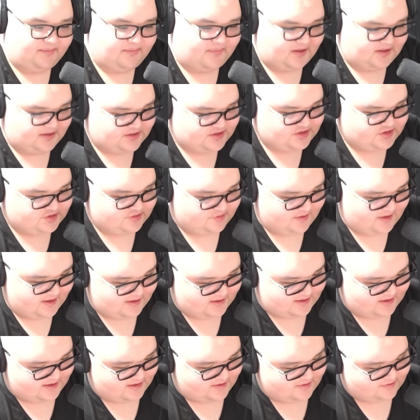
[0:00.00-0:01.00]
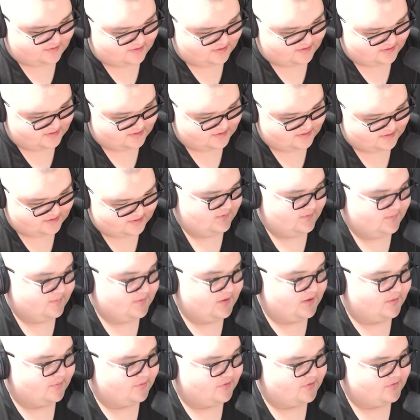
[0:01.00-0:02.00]
マーにしょられたよ。ま
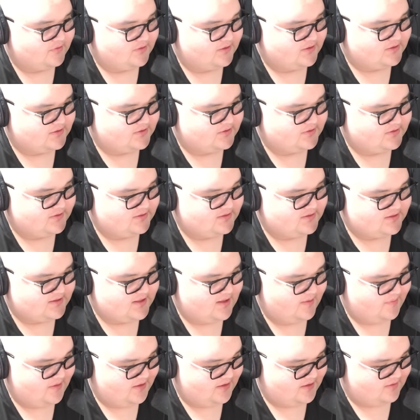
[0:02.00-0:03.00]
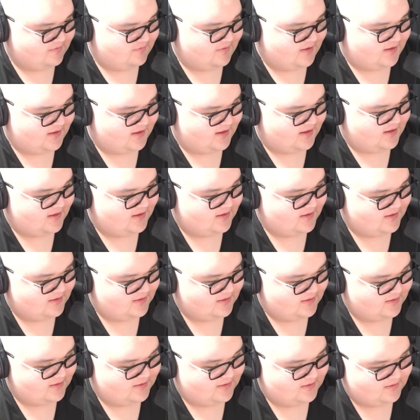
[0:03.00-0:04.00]
あでもとりあえず2日目にはね、
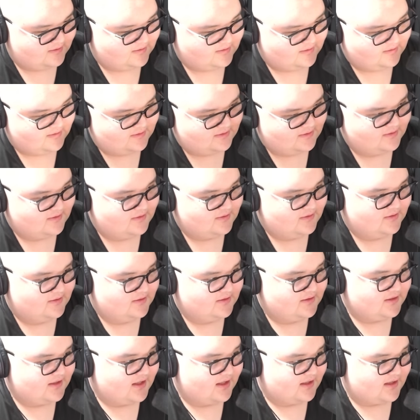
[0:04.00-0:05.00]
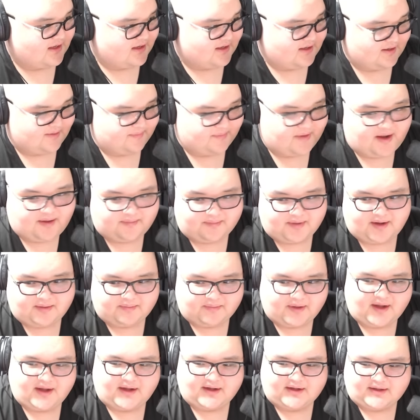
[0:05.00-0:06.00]
いけたからまあまあ
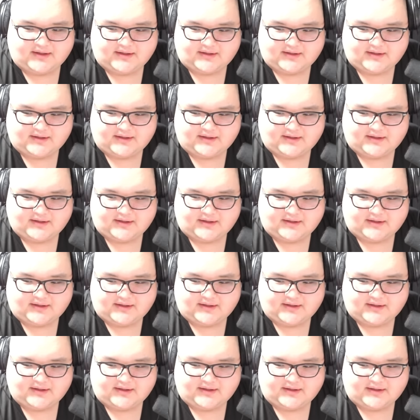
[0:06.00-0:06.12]
まあ。